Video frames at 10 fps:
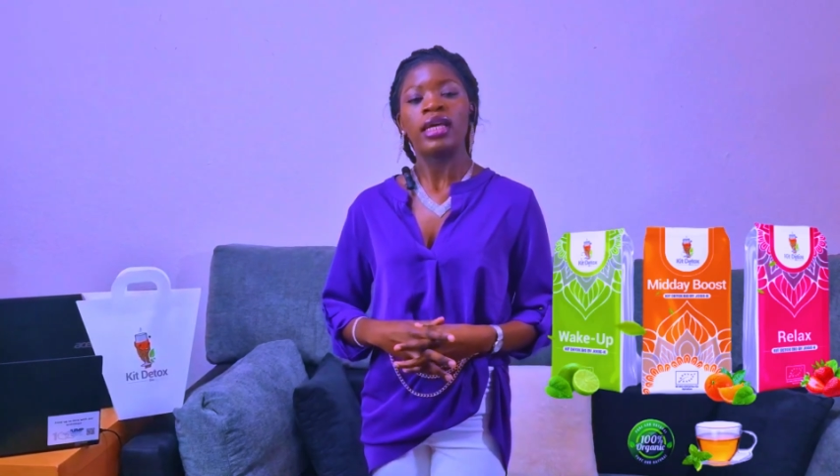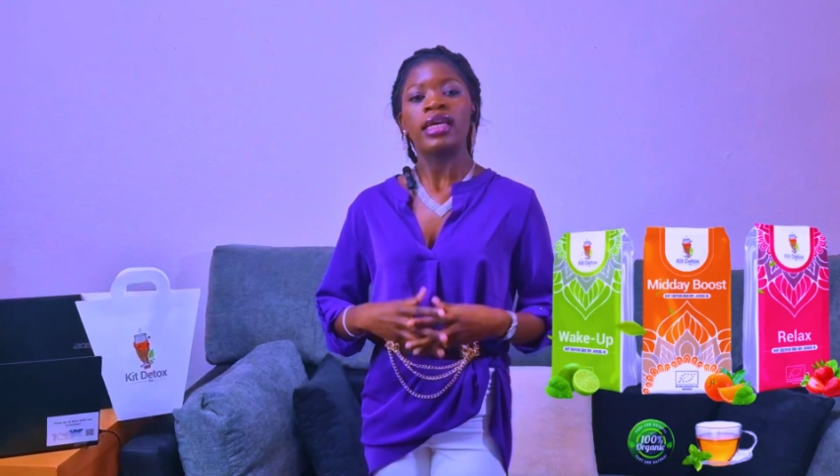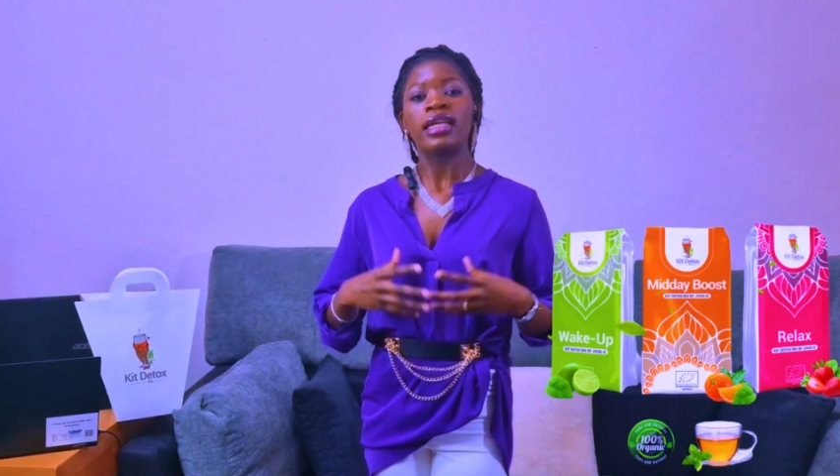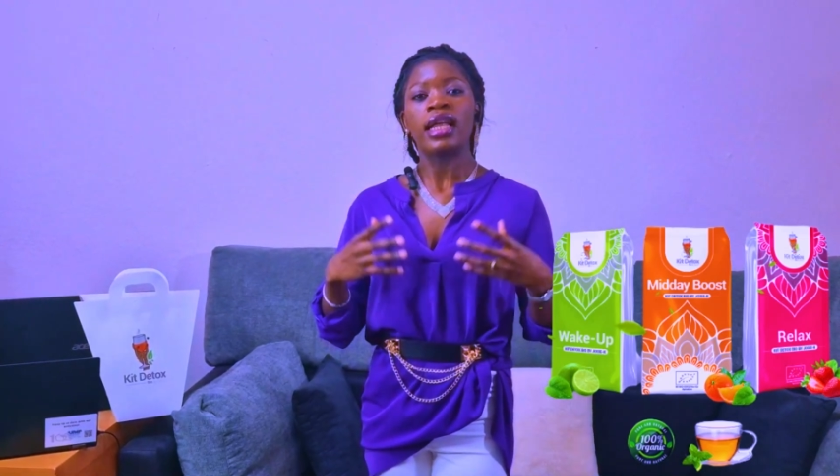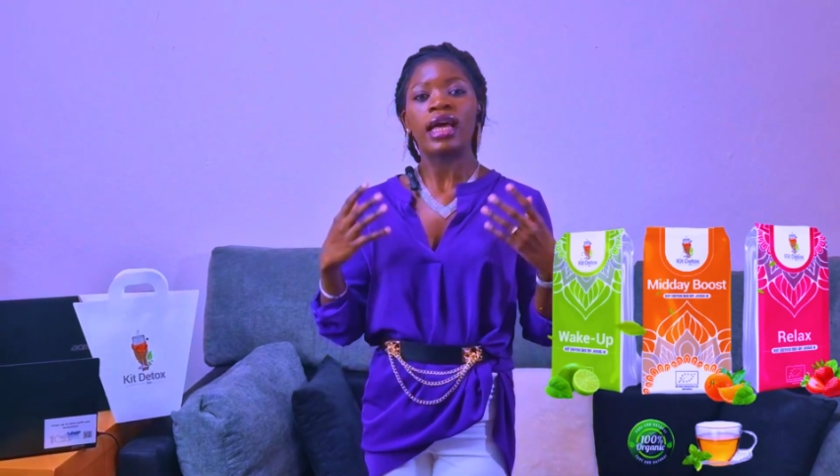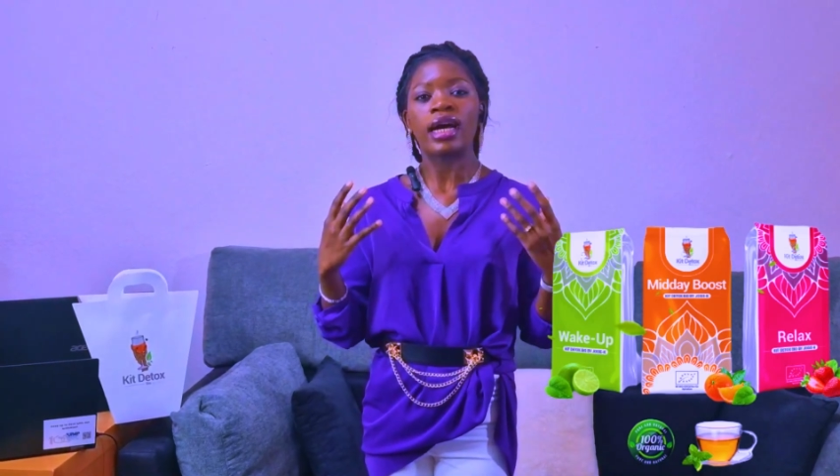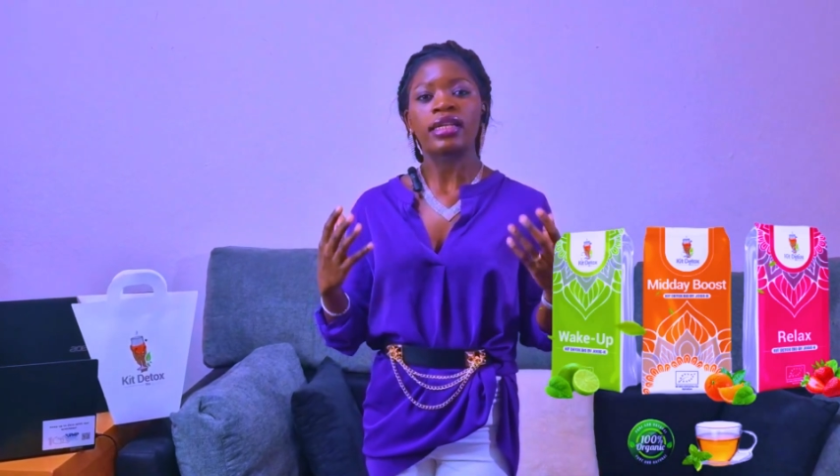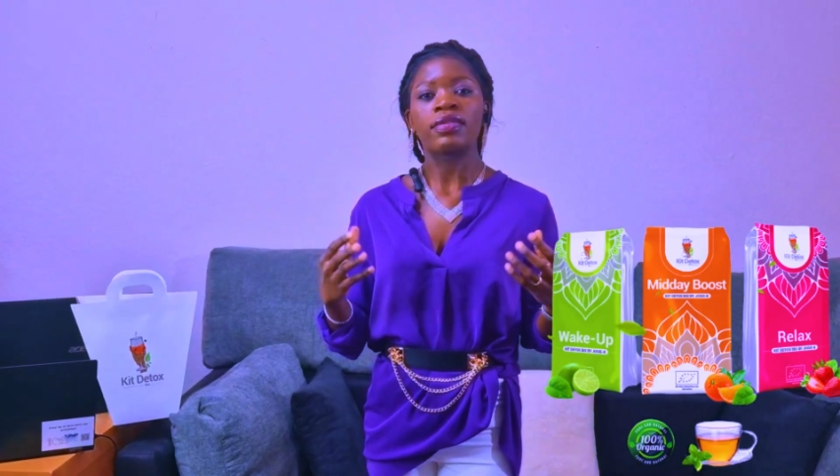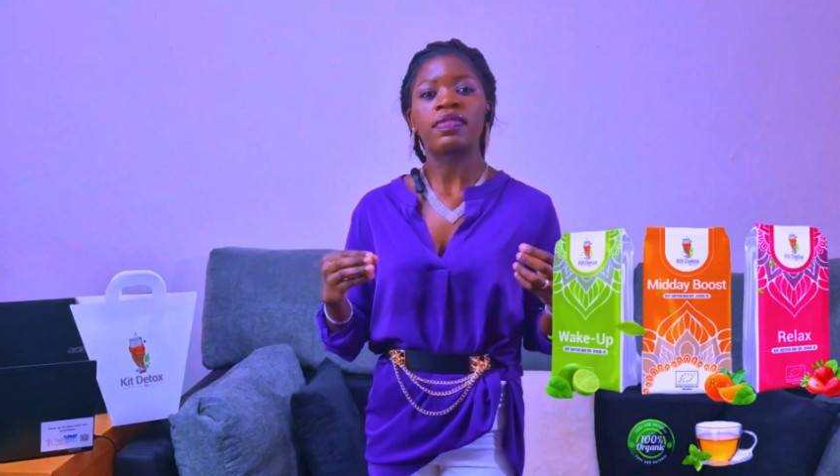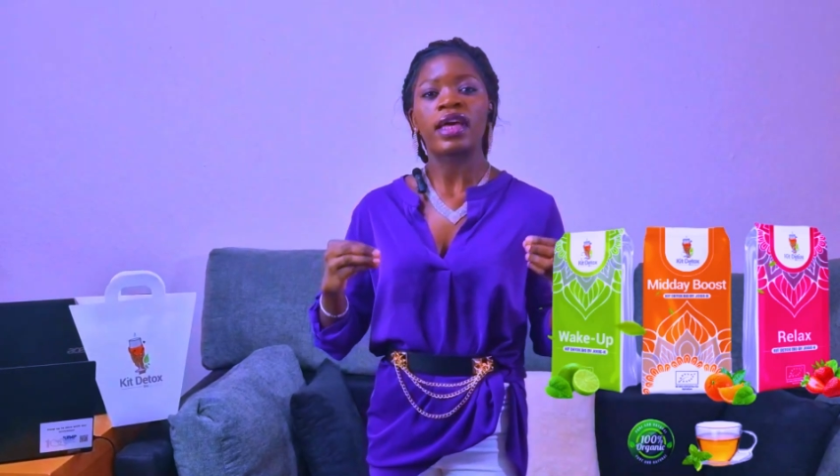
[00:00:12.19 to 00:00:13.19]
Il est en
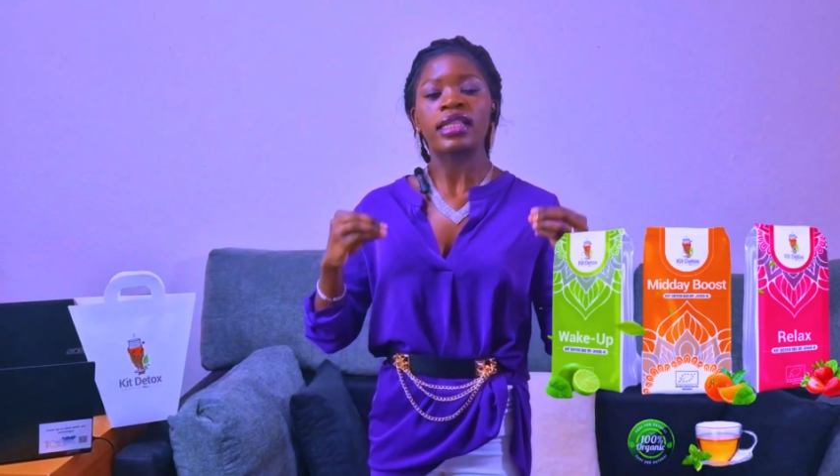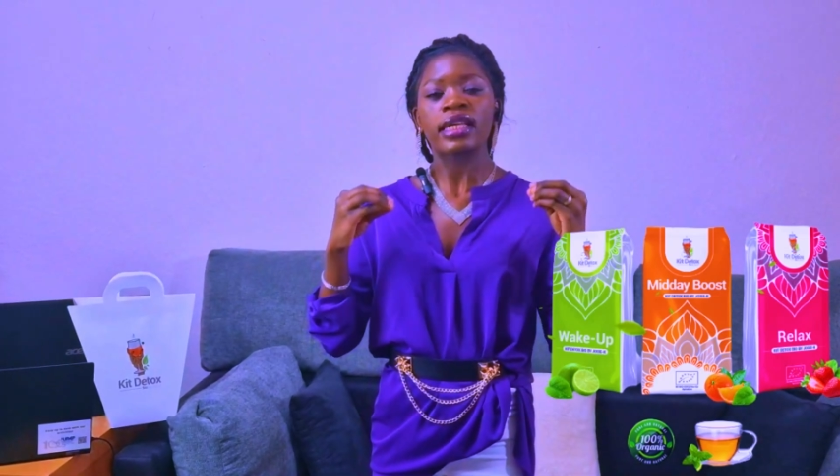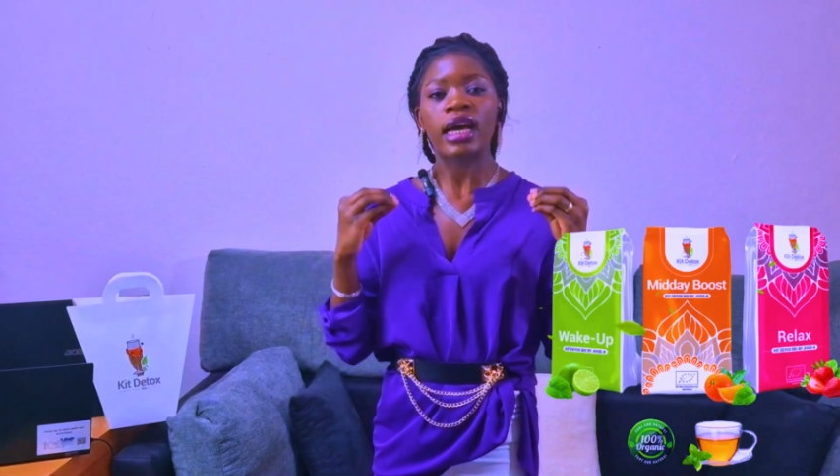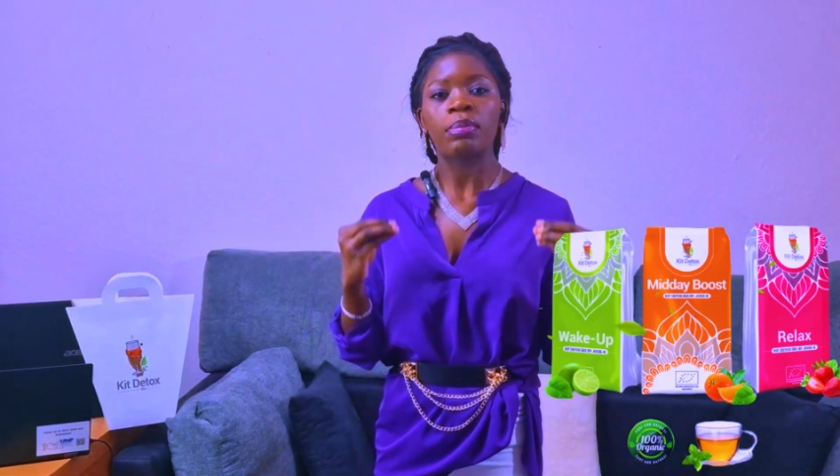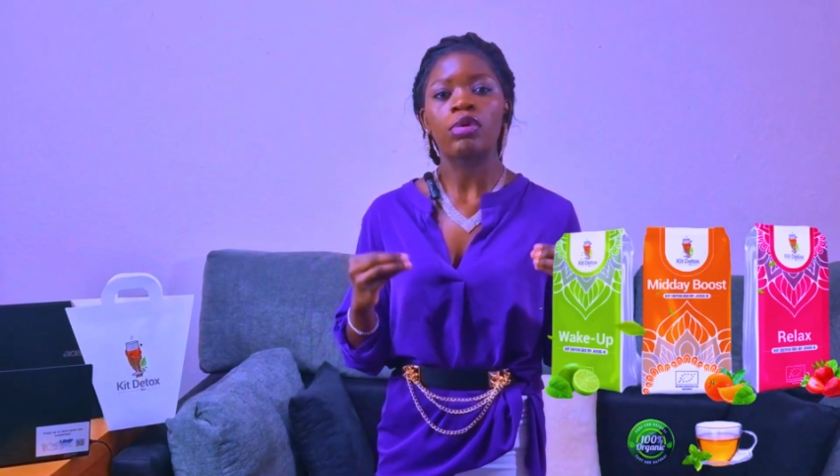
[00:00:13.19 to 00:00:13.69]
effet très